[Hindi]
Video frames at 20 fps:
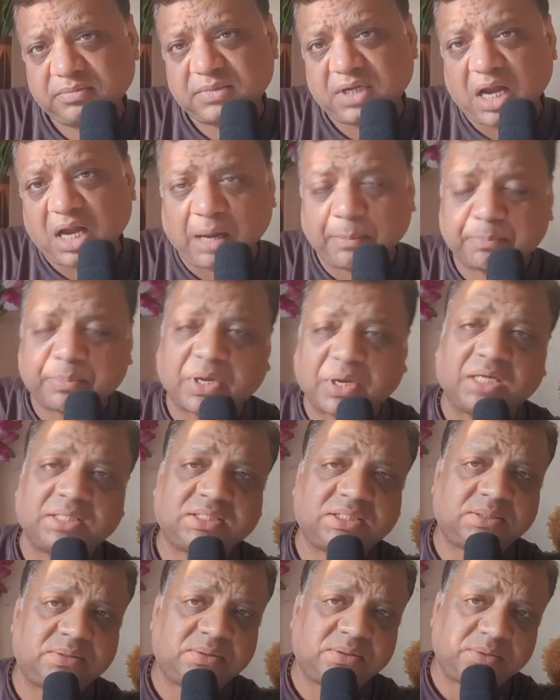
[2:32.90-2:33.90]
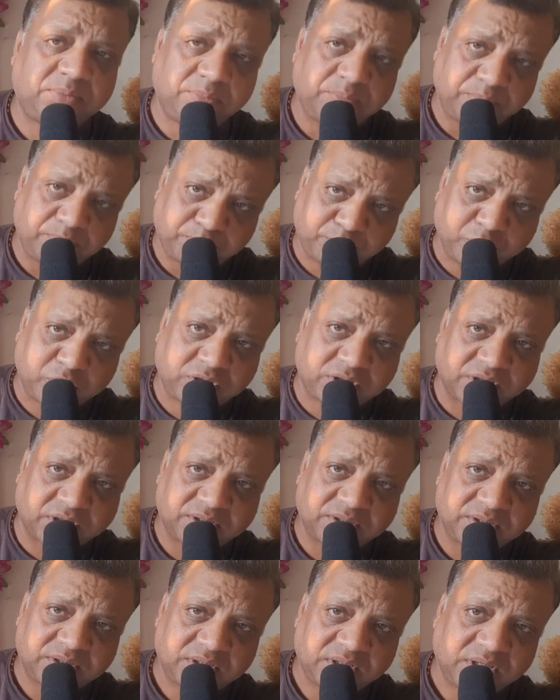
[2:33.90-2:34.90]
आपका पुत्र
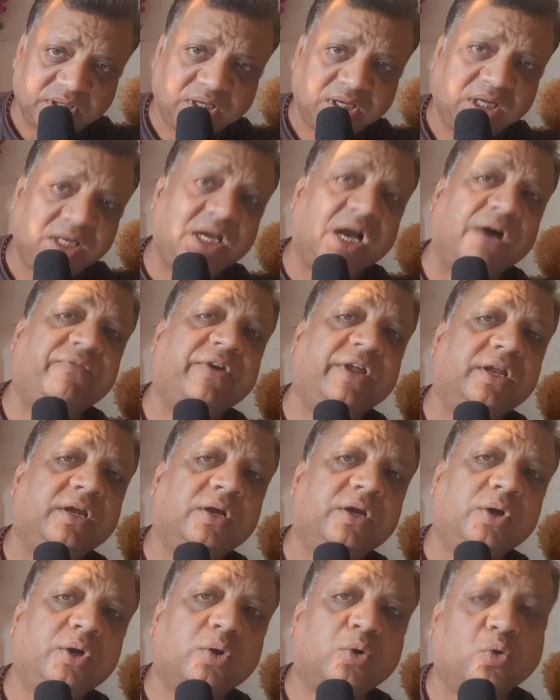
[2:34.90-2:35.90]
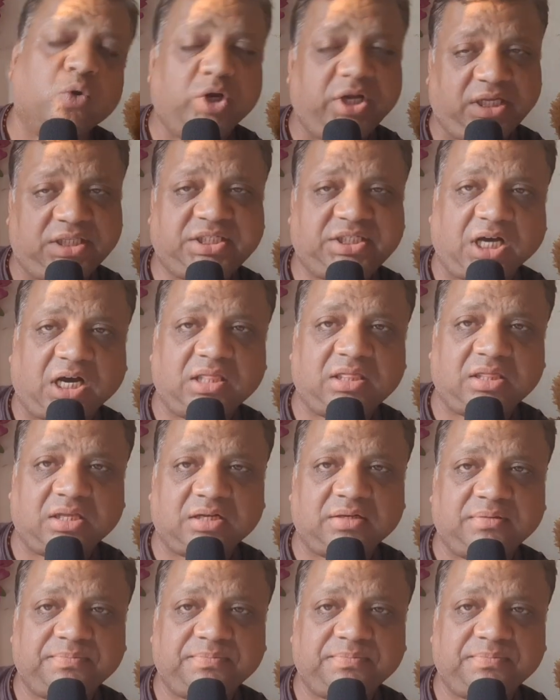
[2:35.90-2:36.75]
या फिर कोई छात्र